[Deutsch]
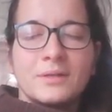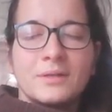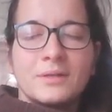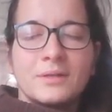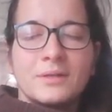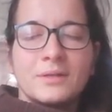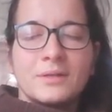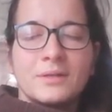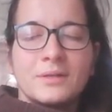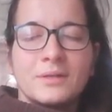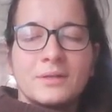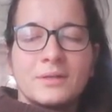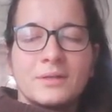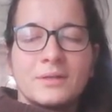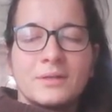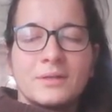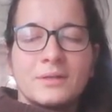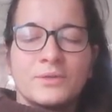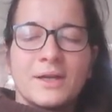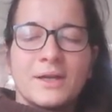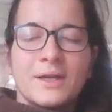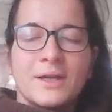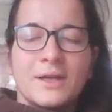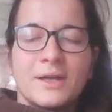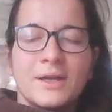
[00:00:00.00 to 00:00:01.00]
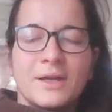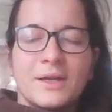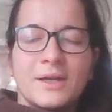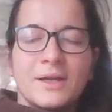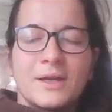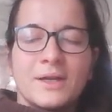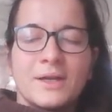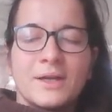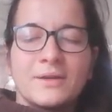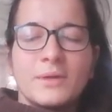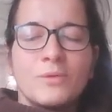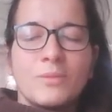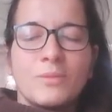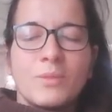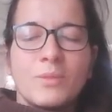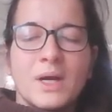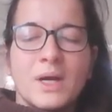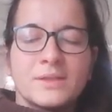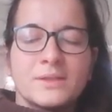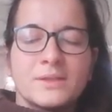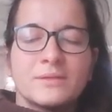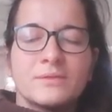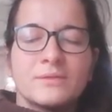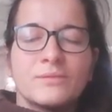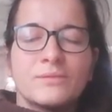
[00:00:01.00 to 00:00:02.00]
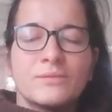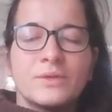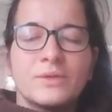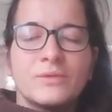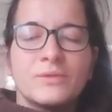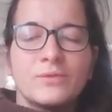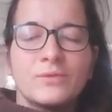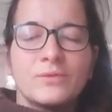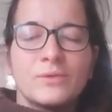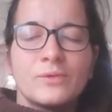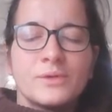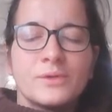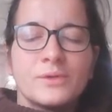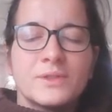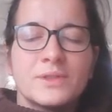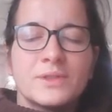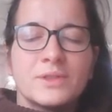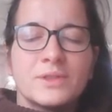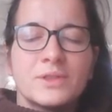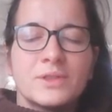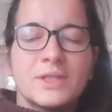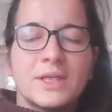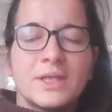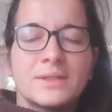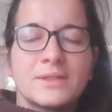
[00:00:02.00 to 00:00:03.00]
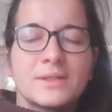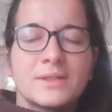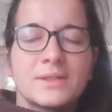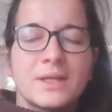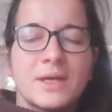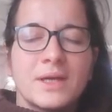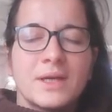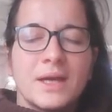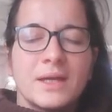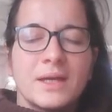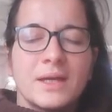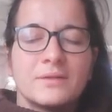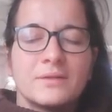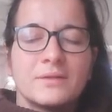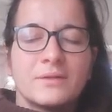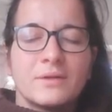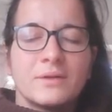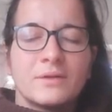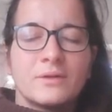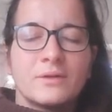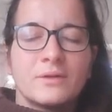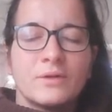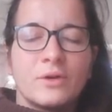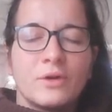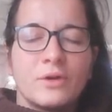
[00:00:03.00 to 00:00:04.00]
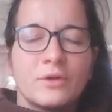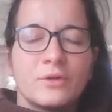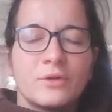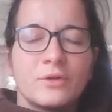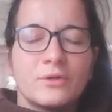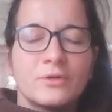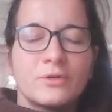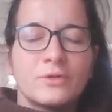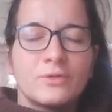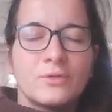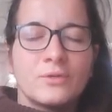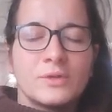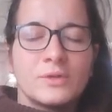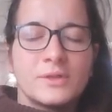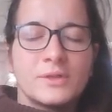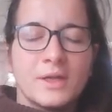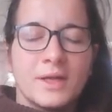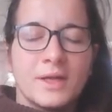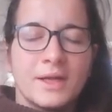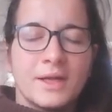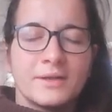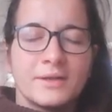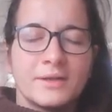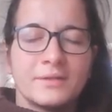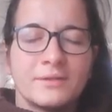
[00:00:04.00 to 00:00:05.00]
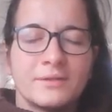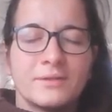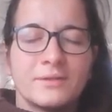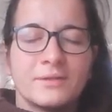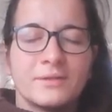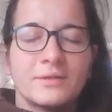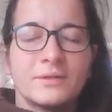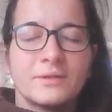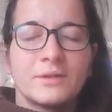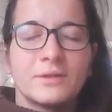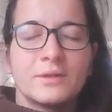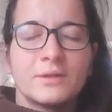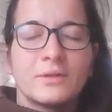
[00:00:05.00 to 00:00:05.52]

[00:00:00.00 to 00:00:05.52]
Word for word: Genau, und hier könnt ihr einfach mal beobachten, wie fühlen sich jetzt gerade eure Schulter an.